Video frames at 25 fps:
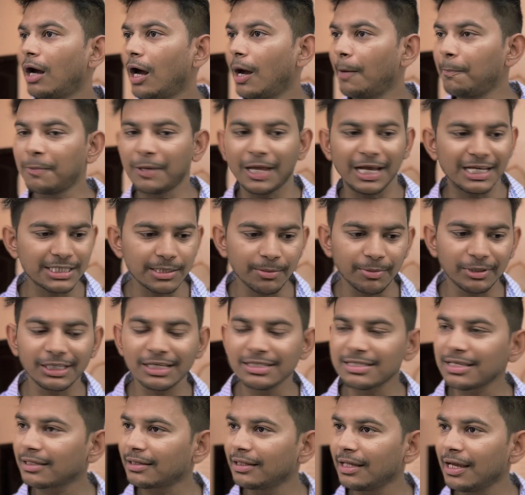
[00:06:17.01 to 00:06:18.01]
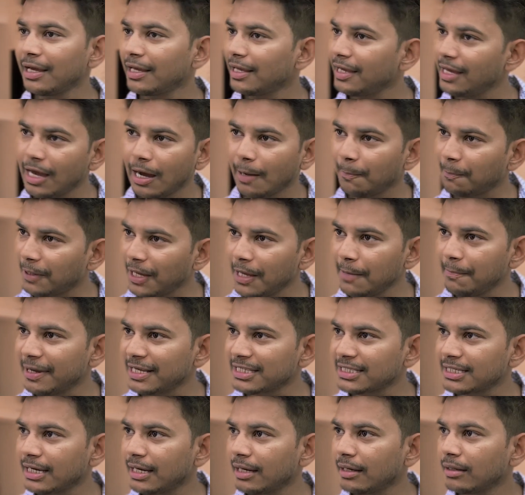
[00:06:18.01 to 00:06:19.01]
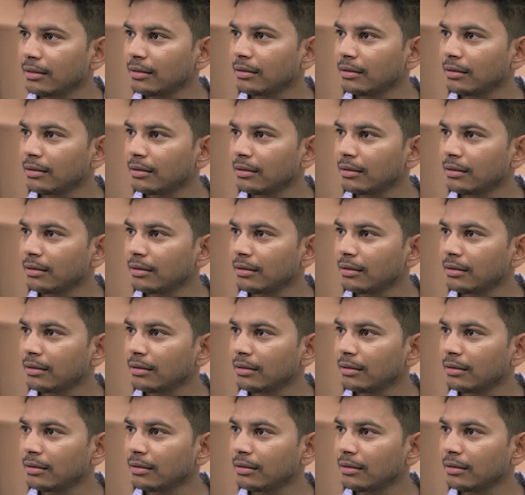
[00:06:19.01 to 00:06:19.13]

आप कैसे बता सकते हैं कि ये आपके ही पैसे हैं